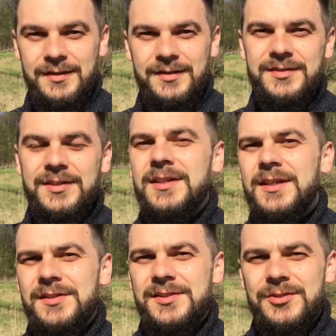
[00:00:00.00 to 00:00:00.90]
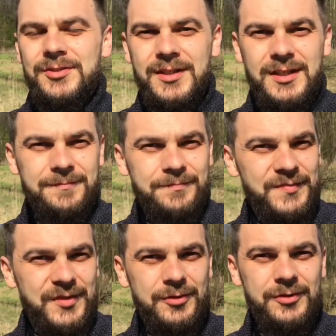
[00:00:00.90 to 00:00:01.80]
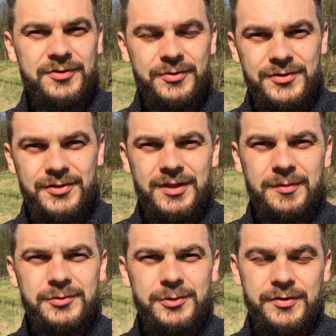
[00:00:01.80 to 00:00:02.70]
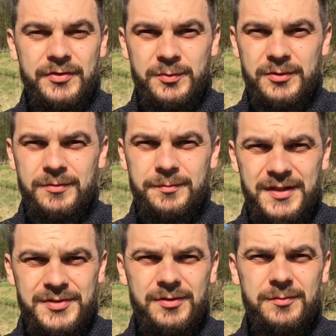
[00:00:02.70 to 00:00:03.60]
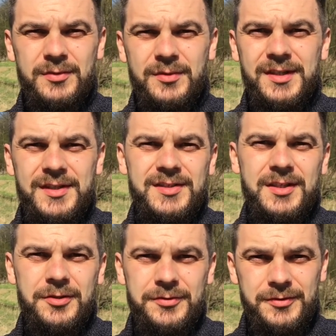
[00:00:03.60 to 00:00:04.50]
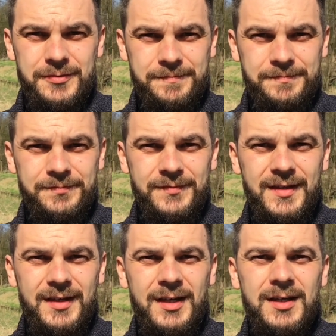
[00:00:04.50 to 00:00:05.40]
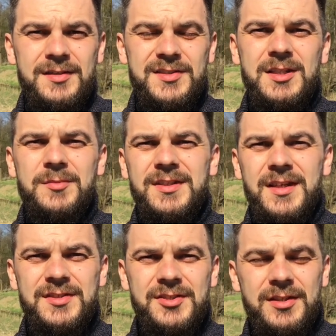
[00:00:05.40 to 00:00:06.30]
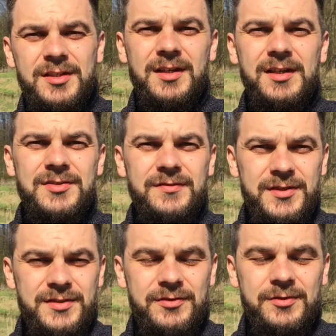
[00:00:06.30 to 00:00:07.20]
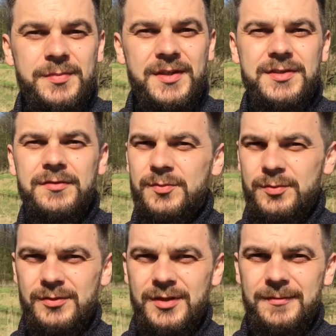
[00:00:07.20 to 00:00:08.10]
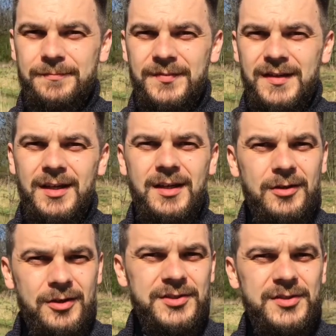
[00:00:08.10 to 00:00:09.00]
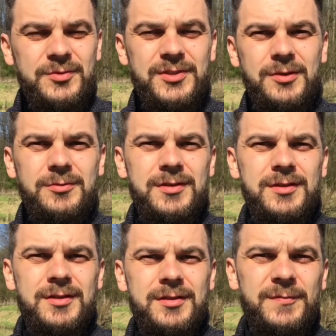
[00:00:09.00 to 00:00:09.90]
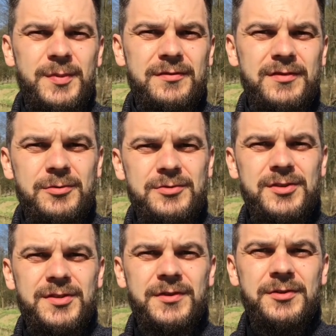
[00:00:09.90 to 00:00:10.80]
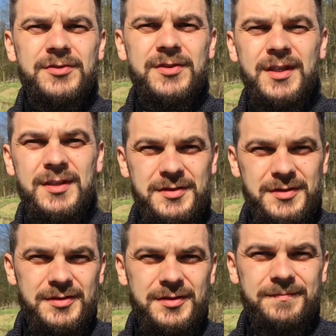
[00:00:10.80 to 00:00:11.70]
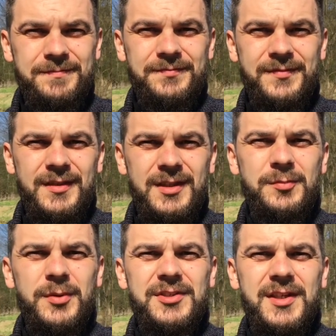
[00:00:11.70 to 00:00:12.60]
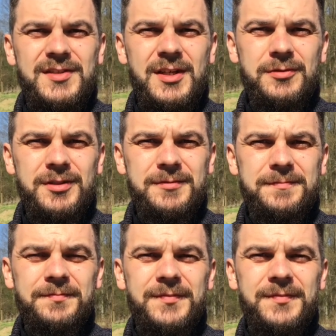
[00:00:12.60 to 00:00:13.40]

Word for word: Istnieje taka historia o ojcu z synem, których wspólną pasją była jazda konno. Zanim jednak zaczęli realizować swoją pasję wspólnie, ojciec musiał wpierw nauczyć swojego syna jeździć. I podczas nauki,